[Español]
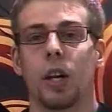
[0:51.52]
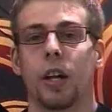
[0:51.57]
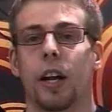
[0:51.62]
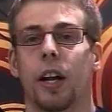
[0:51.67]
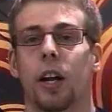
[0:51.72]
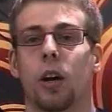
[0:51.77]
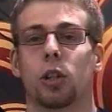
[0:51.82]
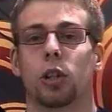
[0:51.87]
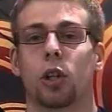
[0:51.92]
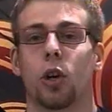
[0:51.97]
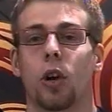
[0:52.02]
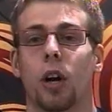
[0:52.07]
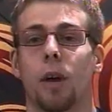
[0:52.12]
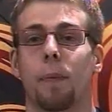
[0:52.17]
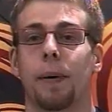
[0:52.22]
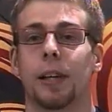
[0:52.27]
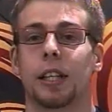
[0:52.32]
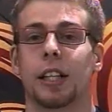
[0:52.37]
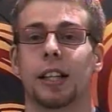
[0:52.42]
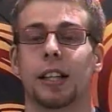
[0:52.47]
el otro
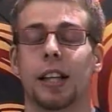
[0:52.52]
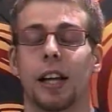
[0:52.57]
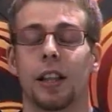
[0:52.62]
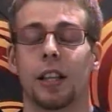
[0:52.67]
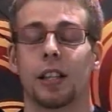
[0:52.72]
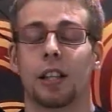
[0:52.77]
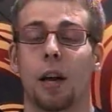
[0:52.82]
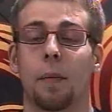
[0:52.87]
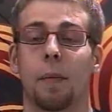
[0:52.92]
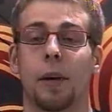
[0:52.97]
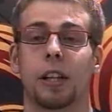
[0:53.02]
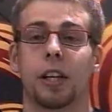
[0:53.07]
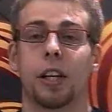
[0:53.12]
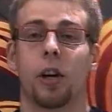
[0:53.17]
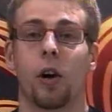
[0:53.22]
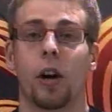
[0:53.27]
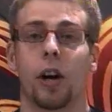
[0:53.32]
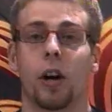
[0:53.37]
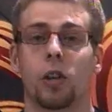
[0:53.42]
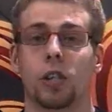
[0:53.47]
representante
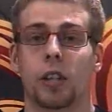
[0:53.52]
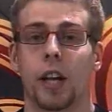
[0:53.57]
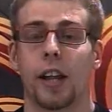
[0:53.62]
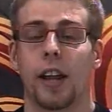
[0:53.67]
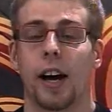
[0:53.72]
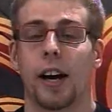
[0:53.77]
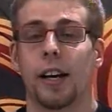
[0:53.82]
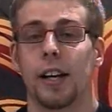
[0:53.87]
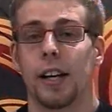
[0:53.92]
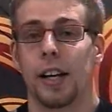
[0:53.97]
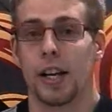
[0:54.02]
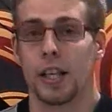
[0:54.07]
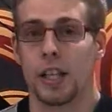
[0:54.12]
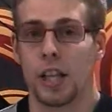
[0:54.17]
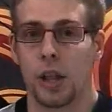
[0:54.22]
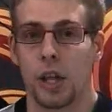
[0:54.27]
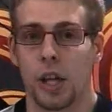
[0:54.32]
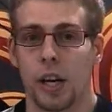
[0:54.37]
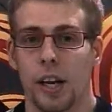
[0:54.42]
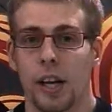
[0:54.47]
salmantino que nos queda, es
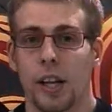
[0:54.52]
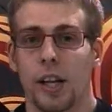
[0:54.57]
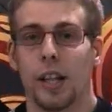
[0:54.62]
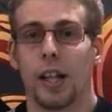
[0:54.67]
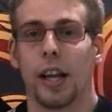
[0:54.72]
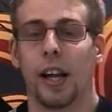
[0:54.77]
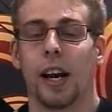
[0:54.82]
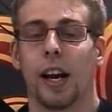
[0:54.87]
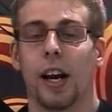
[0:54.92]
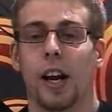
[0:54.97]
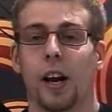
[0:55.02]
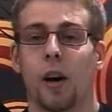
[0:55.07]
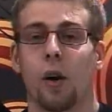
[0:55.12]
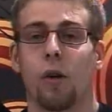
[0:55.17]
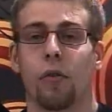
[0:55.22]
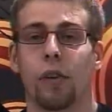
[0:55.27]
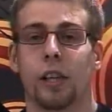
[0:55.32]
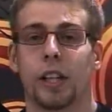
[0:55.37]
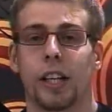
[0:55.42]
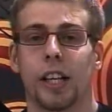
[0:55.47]
decir, el eh,
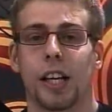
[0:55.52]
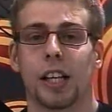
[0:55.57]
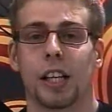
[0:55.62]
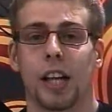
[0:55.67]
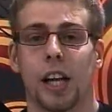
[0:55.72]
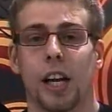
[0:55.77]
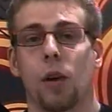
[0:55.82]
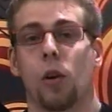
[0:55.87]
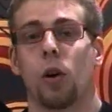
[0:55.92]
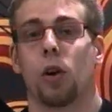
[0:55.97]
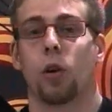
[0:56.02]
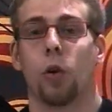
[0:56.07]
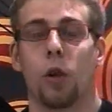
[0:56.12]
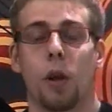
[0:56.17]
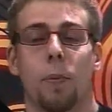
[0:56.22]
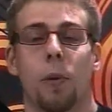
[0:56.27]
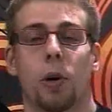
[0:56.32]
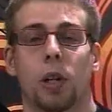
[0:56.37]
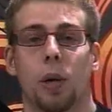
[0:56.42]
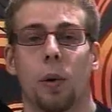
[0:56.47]
Confiterías Gil o el Club
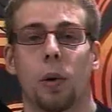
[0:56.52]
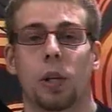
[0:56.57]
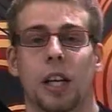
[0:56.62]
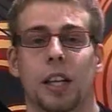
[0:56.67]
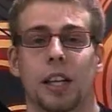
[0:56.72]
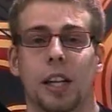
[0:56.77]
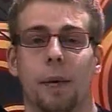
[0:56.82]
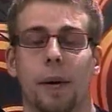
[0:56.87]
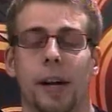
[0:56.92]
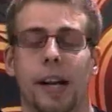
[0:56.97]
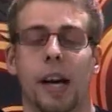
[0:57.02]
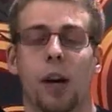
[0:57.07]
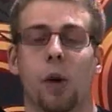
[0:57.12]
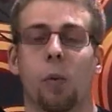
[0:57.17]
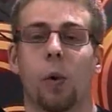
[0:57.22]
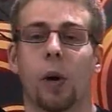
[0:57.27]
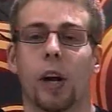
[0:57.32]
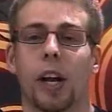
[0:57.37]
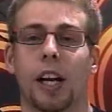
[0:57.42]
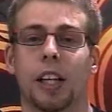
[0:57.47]
Deportivo Santa María,
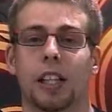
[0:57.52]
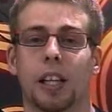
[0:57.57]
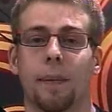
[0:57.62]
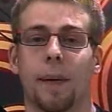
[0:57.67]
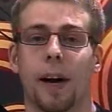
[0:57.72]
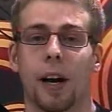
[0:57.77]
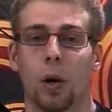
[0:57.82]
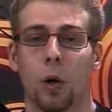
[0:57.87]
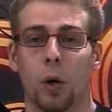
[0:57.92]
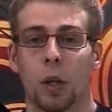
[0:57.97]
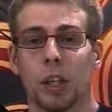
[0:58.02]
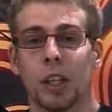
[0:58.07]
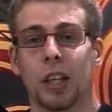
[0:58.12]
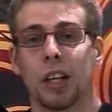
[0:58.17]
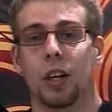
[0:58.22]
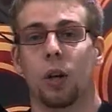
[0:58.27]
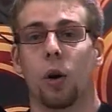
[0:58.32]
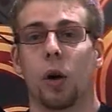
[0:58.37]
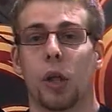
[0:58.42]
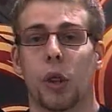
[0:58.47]
como quieran llamarlo.
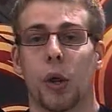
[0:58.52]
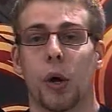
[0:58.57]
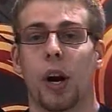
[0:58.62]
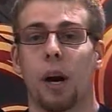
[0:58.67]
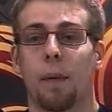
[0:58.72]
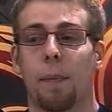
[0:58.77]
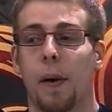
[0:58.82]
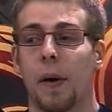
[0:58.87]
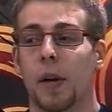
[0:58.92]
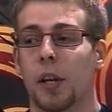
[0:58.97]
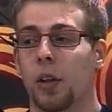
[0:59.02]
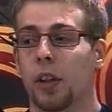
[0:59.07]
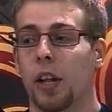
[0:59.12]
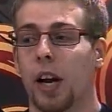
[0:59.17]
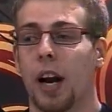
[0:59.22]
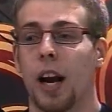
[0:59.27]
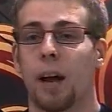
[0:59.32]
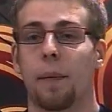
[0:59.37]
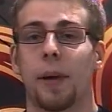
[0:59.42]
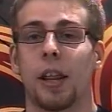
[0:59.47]
Lo hizo en el pabellón de
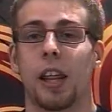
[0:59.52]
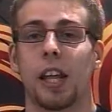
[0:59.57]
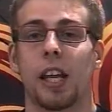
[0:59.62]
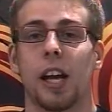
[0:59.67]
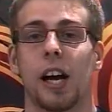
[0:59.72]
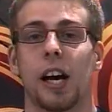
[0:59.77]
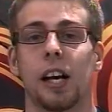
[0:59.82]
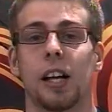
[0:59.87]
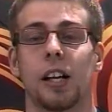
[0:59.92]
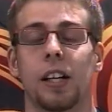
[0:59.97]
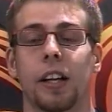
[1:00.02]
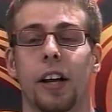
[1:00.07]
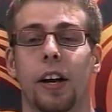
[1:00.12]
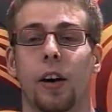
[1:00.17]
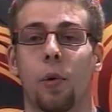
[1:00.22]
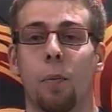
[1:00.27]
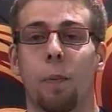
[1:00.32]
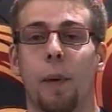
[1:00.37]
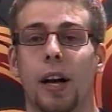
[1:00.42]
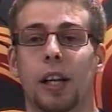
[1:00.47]
la Alamedilla, en
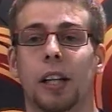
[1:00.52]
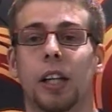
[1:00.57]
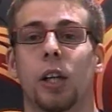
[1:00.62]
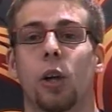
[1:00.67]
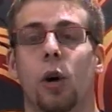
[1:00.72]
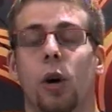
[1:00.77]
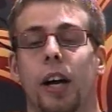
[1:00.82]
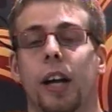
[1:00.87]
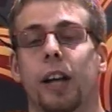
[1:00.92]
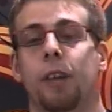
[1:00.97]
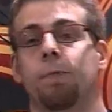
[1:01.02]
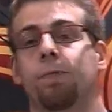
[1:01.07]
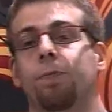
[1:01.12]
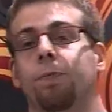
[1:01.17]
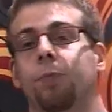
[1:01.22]
un partido que